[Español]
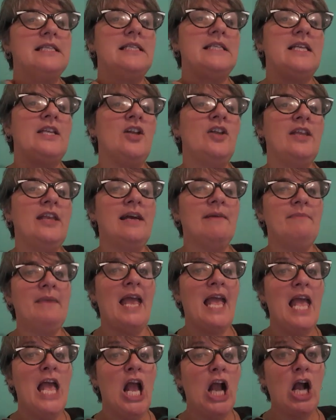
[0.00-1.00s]
Si no,
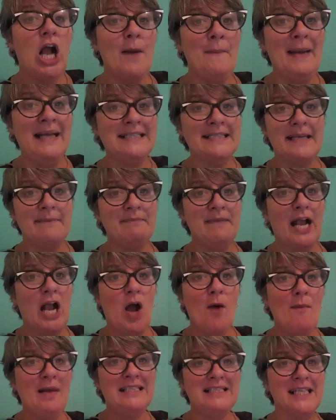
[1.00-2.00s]
díganme, coméntenme,
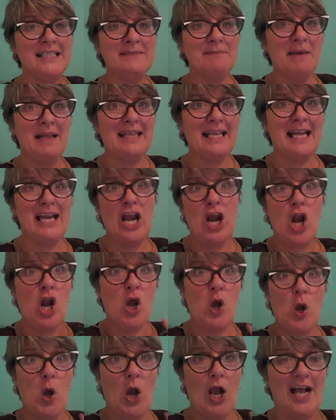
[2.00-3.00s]
coméntenme del
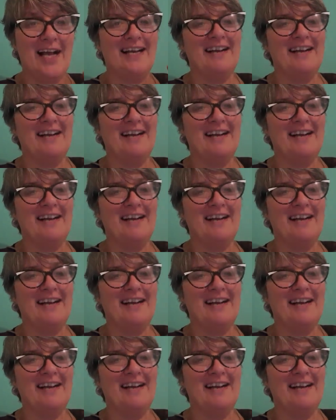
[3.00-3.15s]
look,